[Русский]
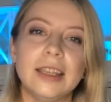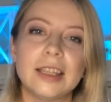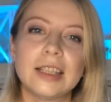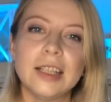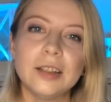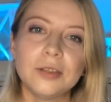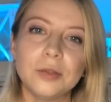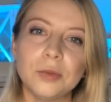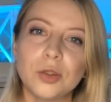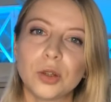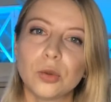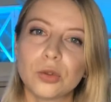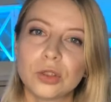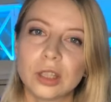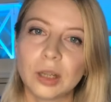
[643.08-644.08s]
Если
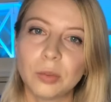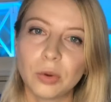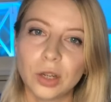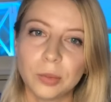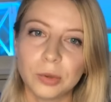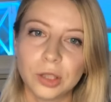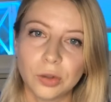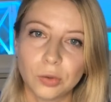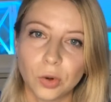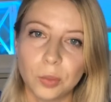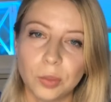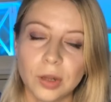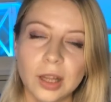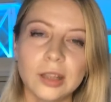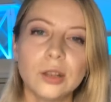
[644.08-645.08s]
вернуться на более
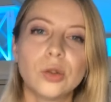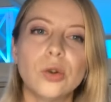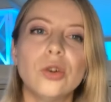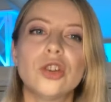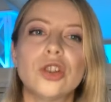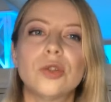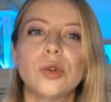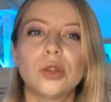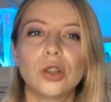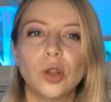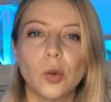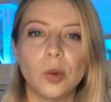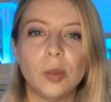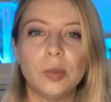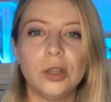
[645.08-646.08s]
бытовой план, то четвертый
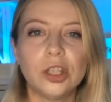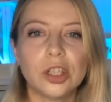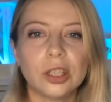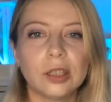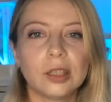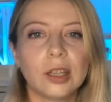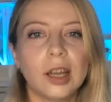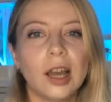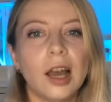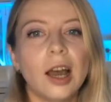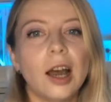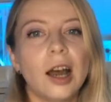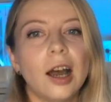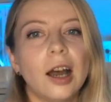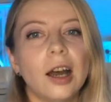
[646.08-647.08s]
дом опишет,
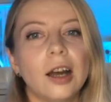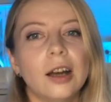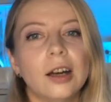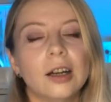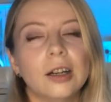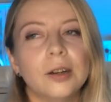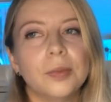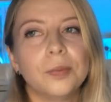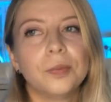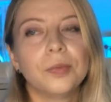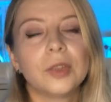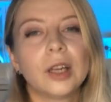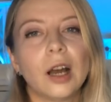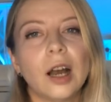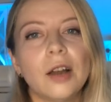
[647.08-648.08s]

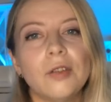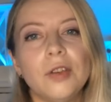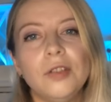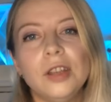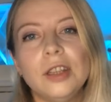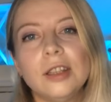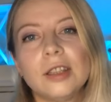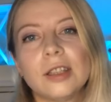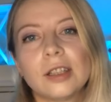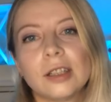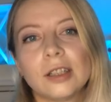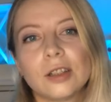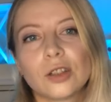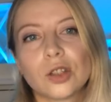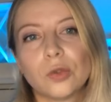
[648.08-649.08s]
как вы
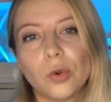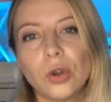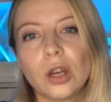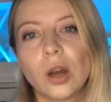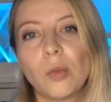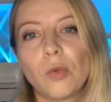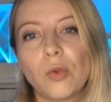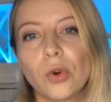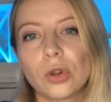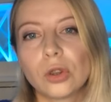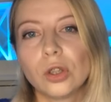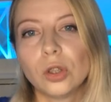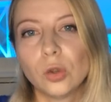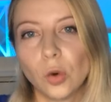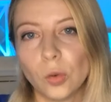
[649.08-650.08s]
видите свой
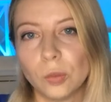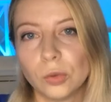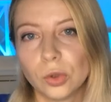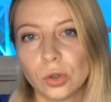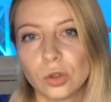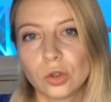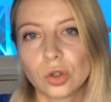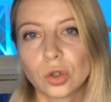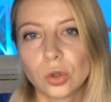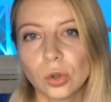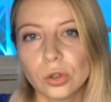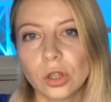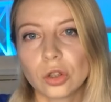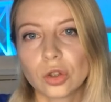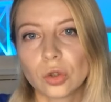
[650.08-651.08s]
комфортный дом. То есть
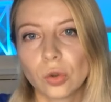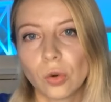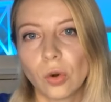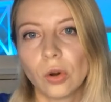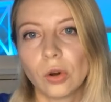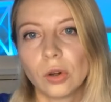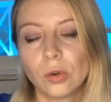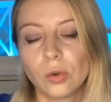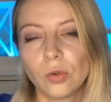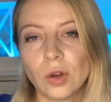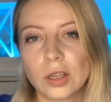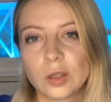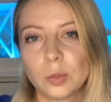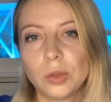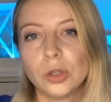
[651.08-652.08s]
что должно у
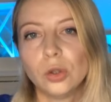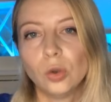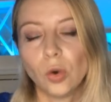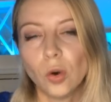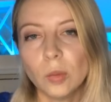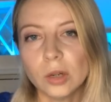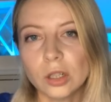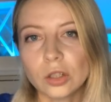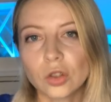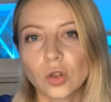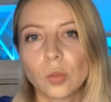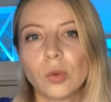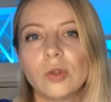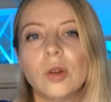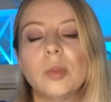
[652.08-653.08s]
вас быть дома,
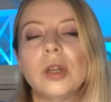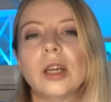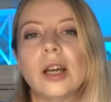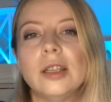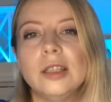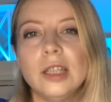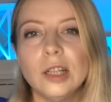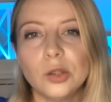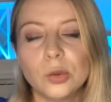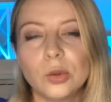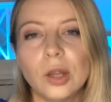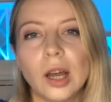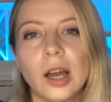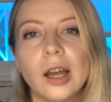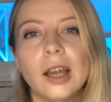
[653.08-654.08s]
чтобы вы приходили
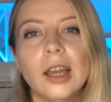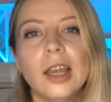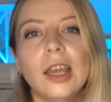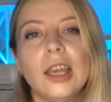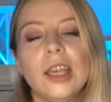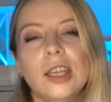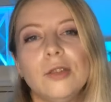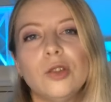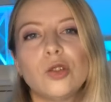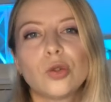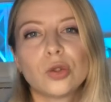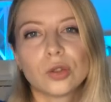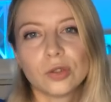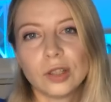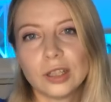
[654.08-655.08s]
туда и вы
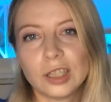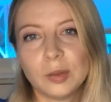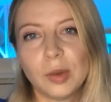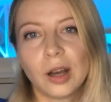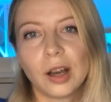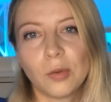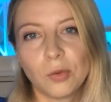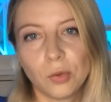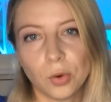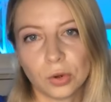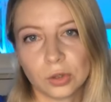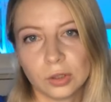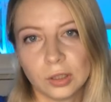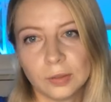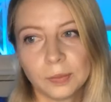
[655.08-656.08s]
чувствовали себя
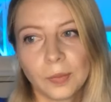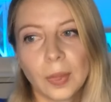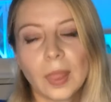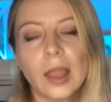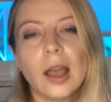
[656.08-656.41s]
комфортно.